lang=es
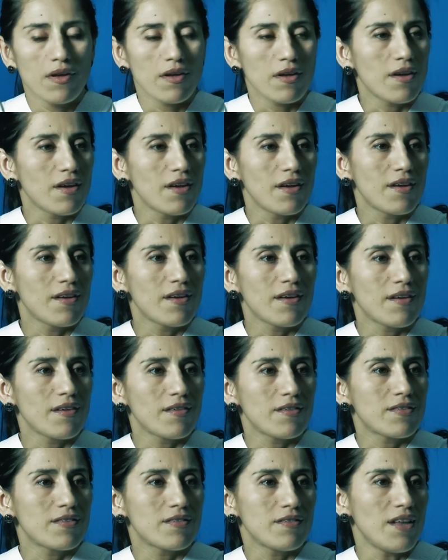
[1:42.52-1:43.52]

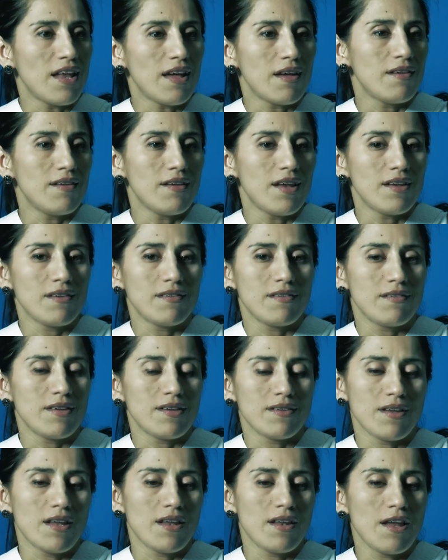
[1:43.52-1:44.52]
eh,
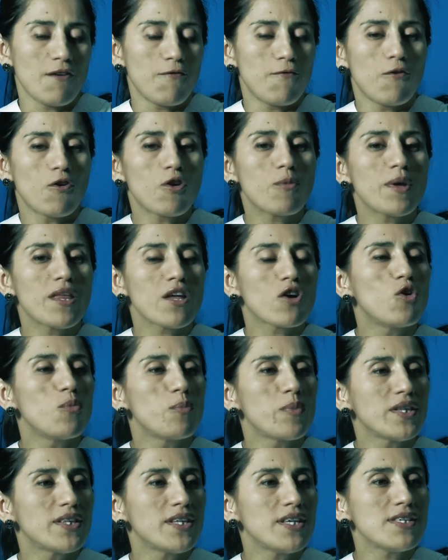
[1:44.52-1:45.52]
la, forma de
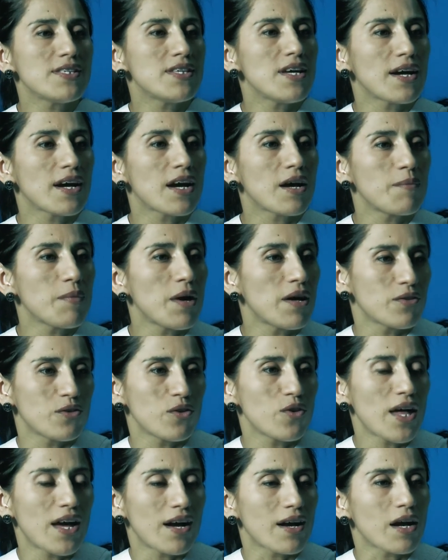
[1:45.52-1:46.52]
competencia,
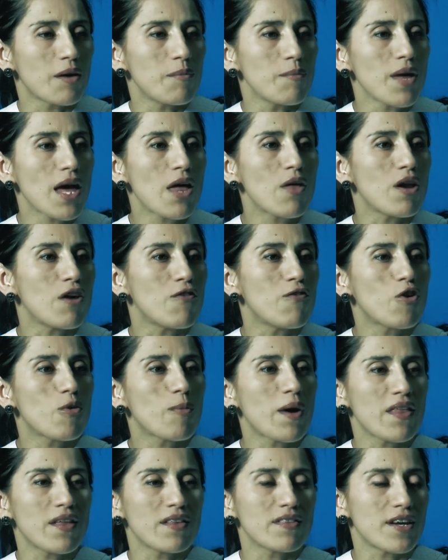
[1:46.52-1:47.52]
todas han cambiado, las
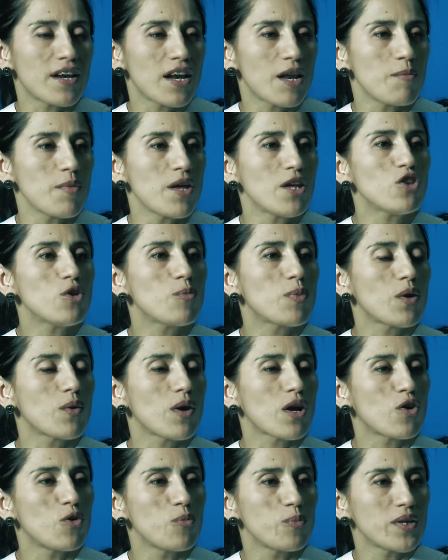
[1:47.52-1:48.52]
formas de entrenamiento para
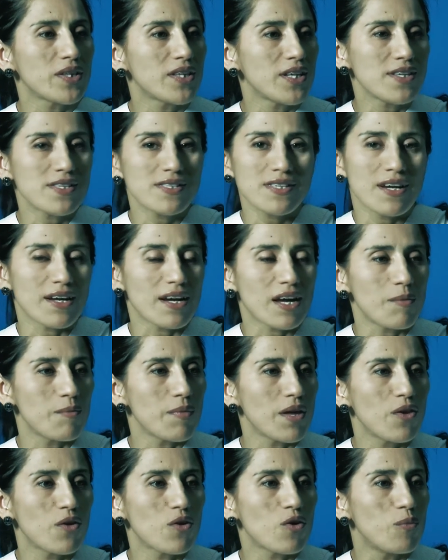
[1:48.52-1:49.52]
una competencia han
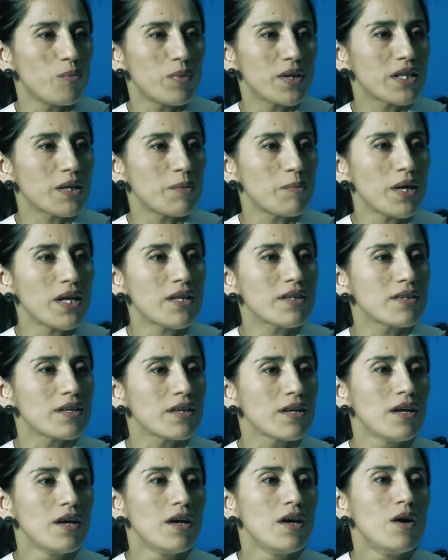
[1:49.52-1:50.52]
cambiado
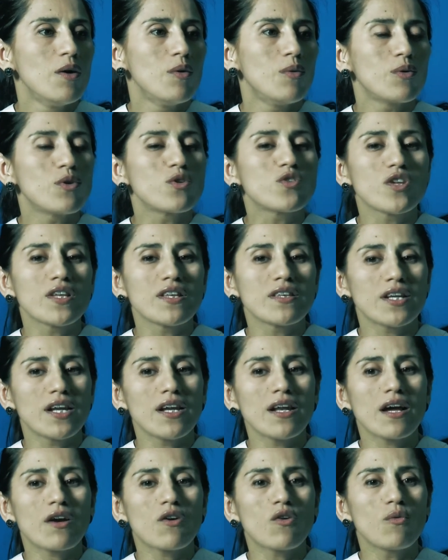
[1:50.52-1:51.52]
completamente. Uno se
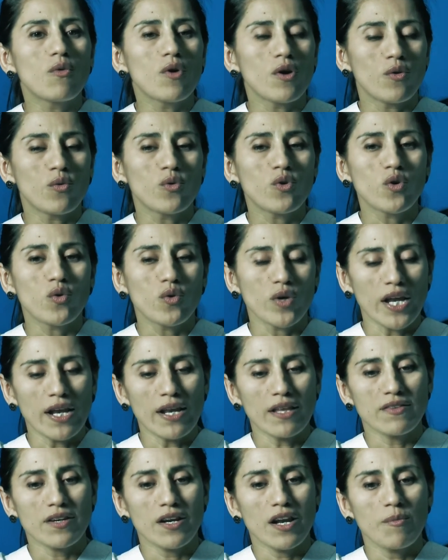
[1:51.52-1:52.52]
entrena, uno, el
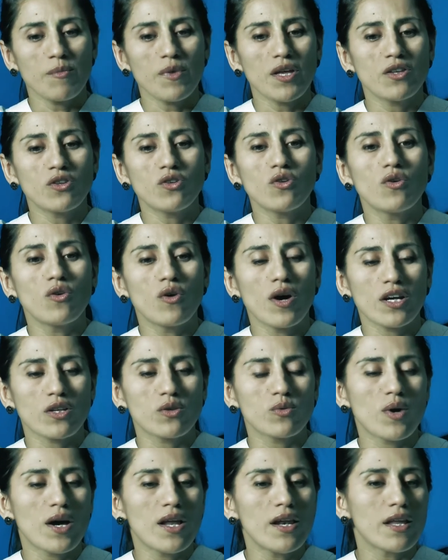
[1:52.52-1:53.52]
entrenamiento
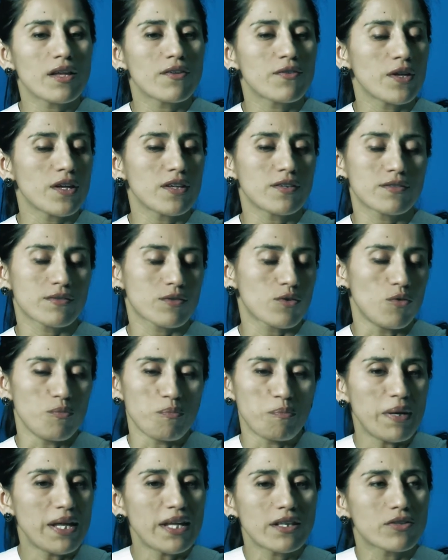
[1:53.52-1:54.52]
actual es,
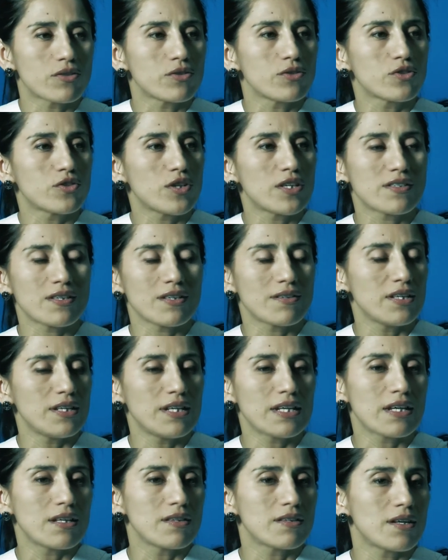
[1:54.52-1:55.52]
completo, o sea, se
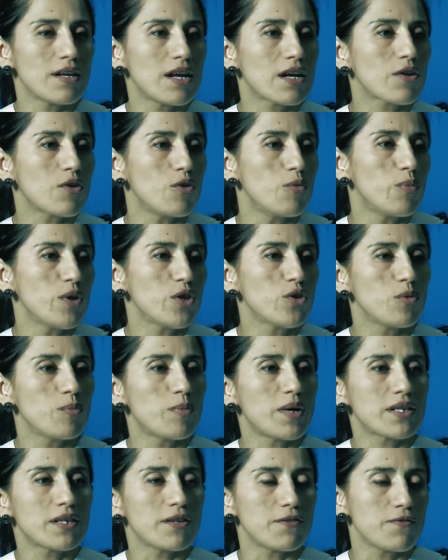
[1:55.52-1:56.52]
tiene que entrenar completo en
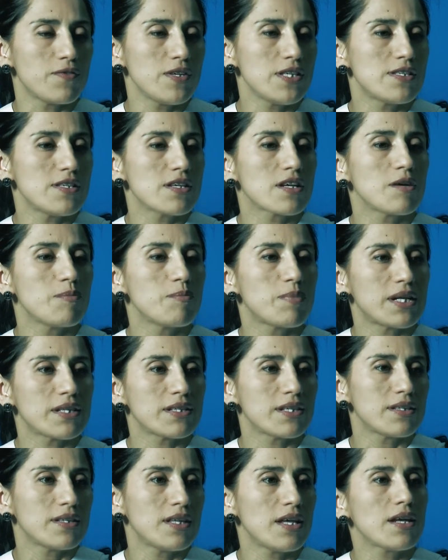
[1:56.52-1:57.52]
parte física, en
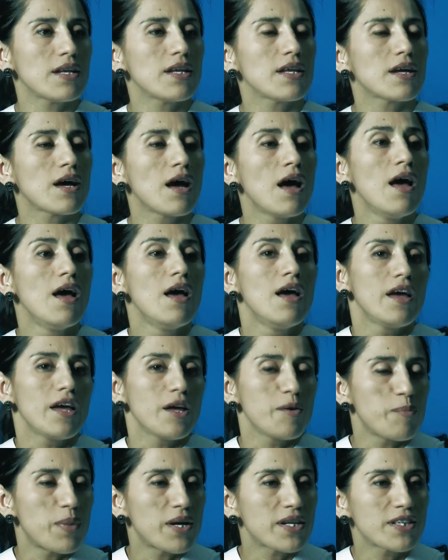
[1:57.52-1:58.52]
parte técnica,
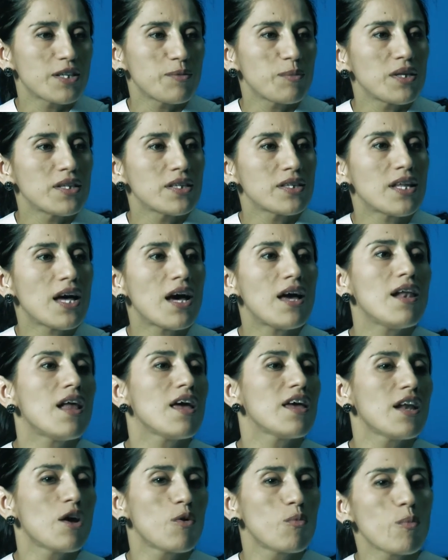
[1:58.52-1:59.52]
en parte mental,
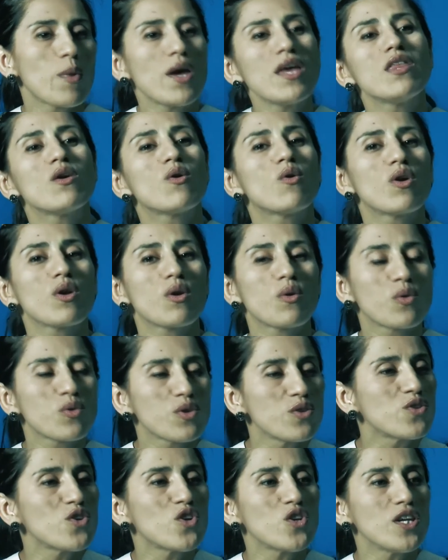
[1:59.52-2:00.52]
a ir a un médico, ir a un
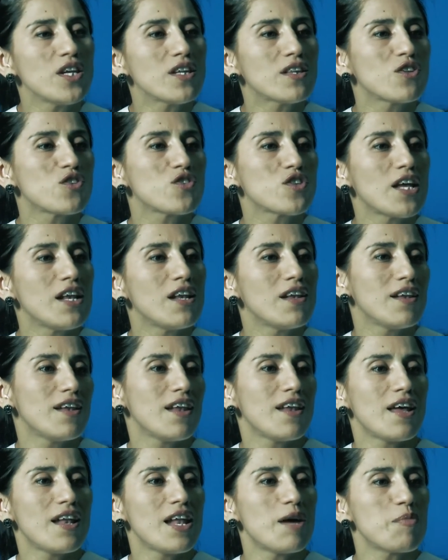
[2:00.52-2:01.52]
nutricionista, o sea,
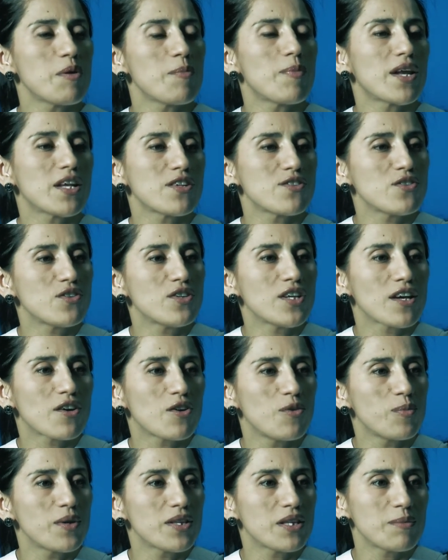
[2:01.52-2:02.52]
la preparación es
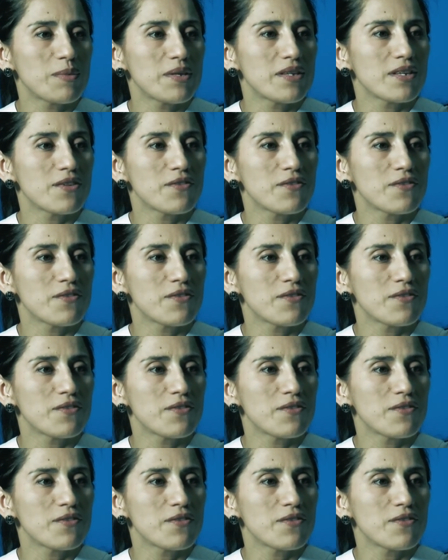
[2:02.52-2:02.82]
completamente